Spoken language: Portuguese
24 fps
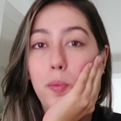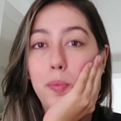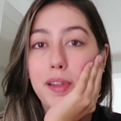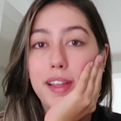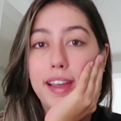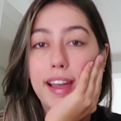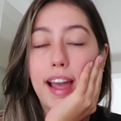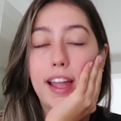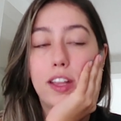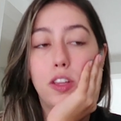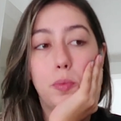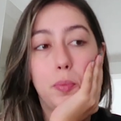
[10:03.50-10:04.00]

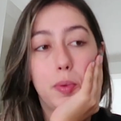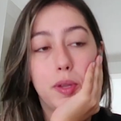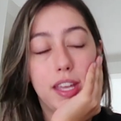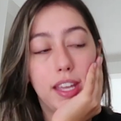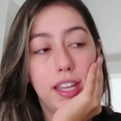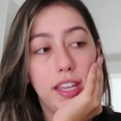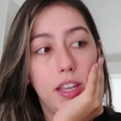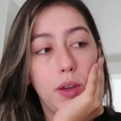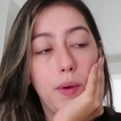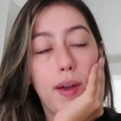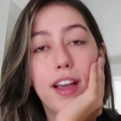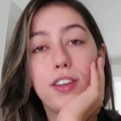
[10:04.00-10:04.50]
complicado. Porque o
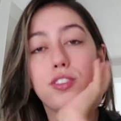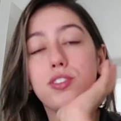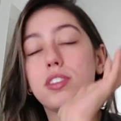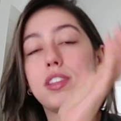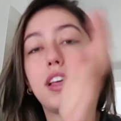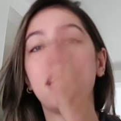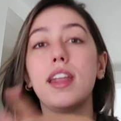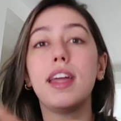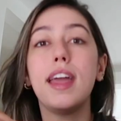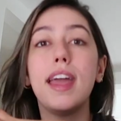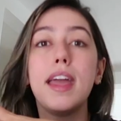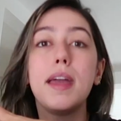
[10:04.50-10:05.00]
que, que eu acho? A
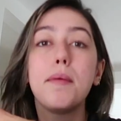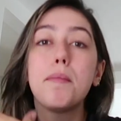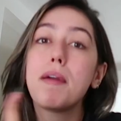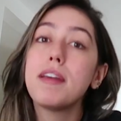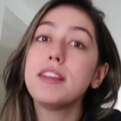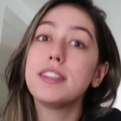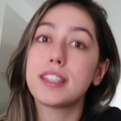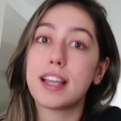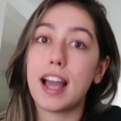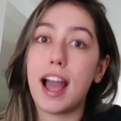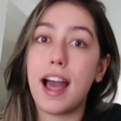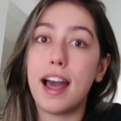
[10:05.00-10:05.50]
Zara é
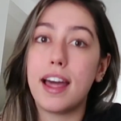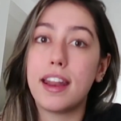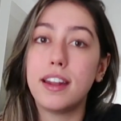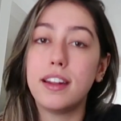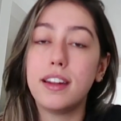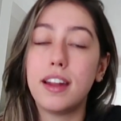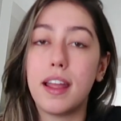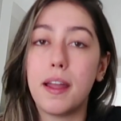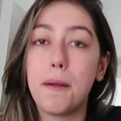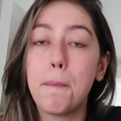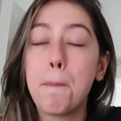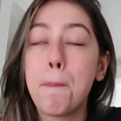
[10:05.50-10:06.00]
mais mais cara,
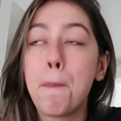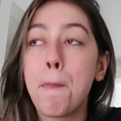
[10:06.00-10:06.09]
né?